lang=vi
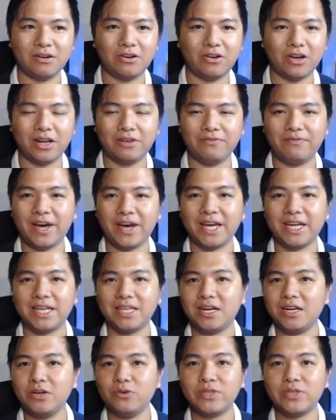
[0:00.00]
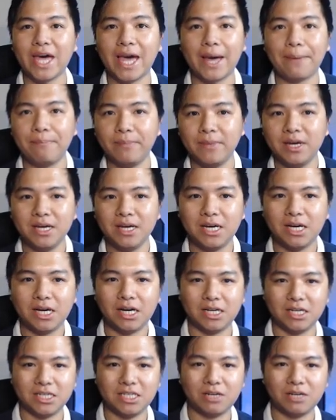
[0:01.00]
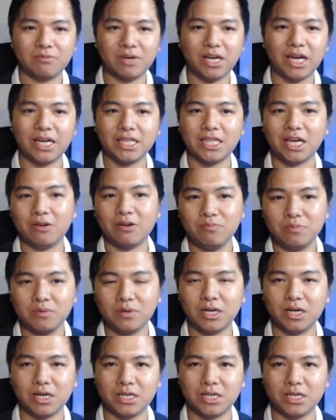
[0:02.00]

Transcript: gọi là file lưu tạm ở trong cái hệ thống,